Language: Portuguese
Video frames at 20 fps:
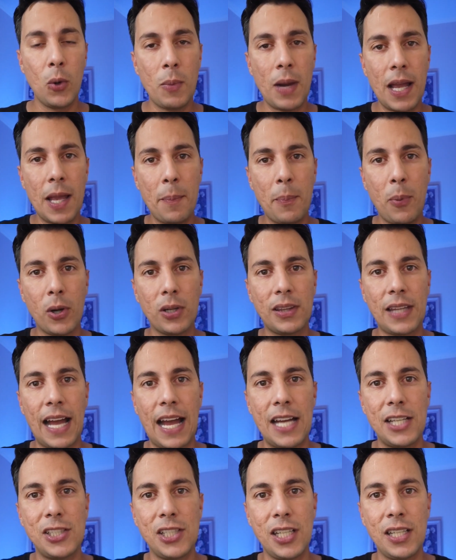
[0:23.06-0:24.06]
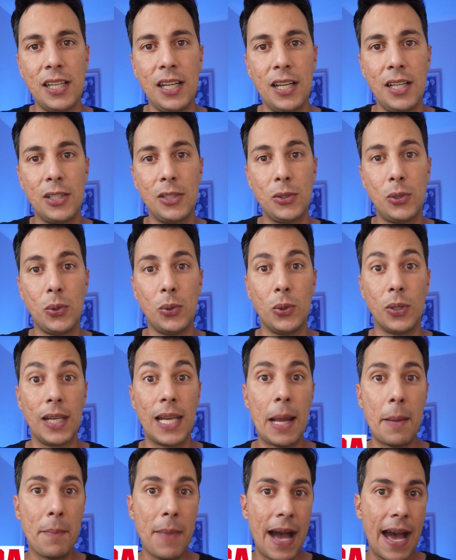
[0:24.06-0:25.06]
Uma reportagem
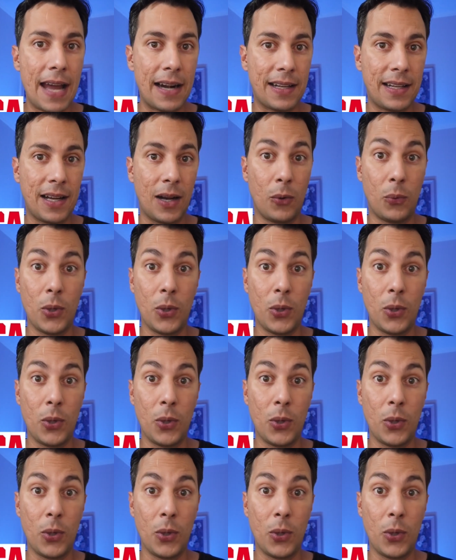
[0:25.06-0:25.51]
do La Marca,